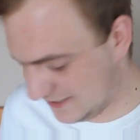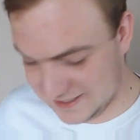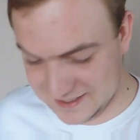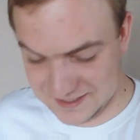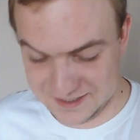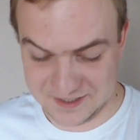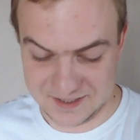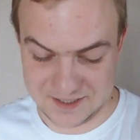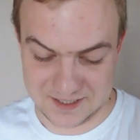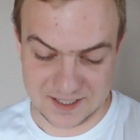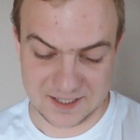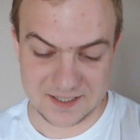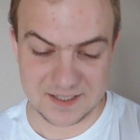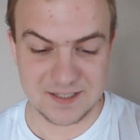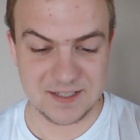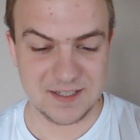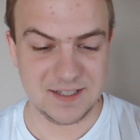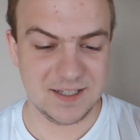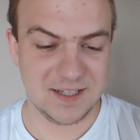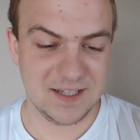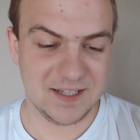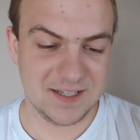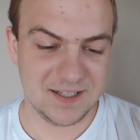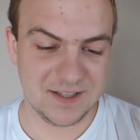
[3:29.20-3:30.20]
ocenicie.
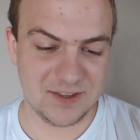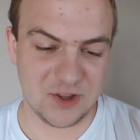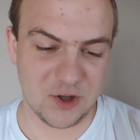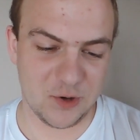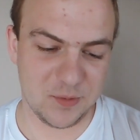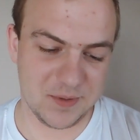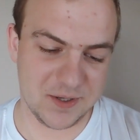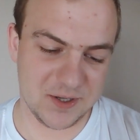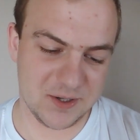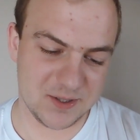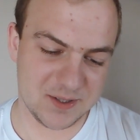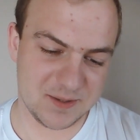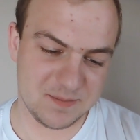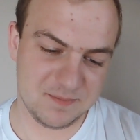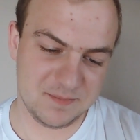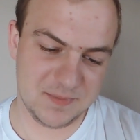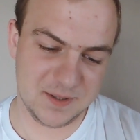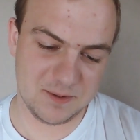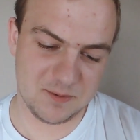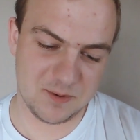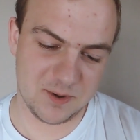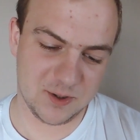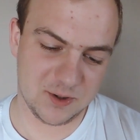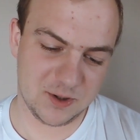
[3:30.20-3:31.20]
To mnie
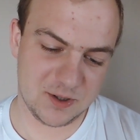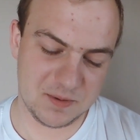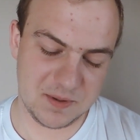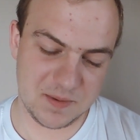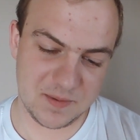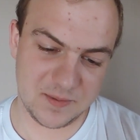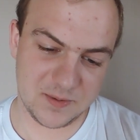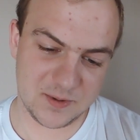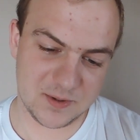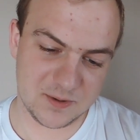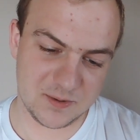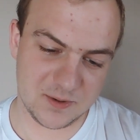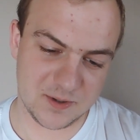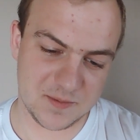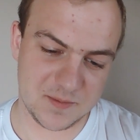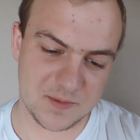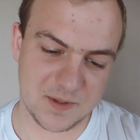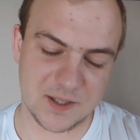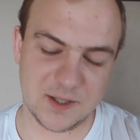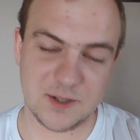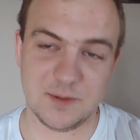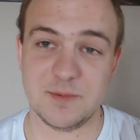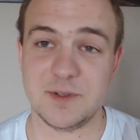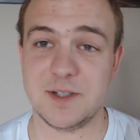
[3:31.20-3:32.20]
rozbiło, to mnie po prostu
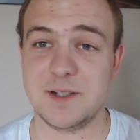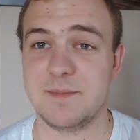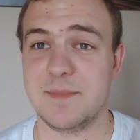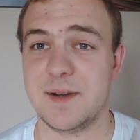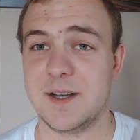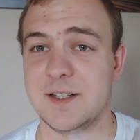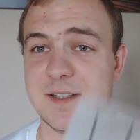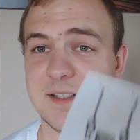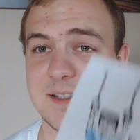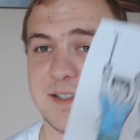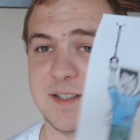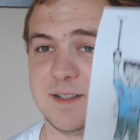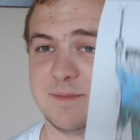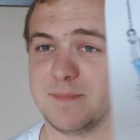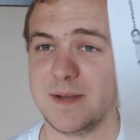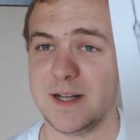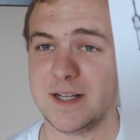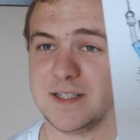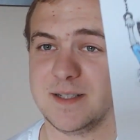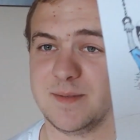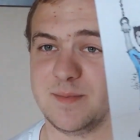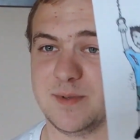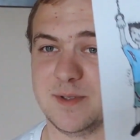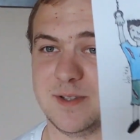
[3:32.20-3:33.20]
rozbiło, to muszę Magdzie,
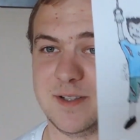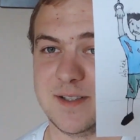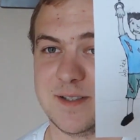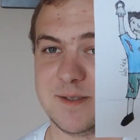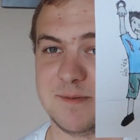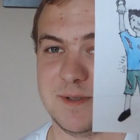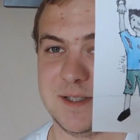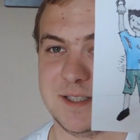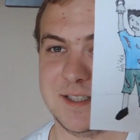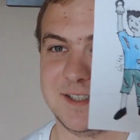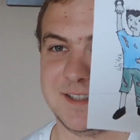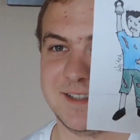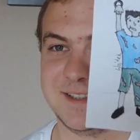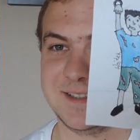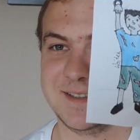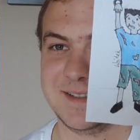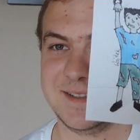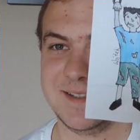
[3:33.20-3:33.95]
Magdzie podesłać.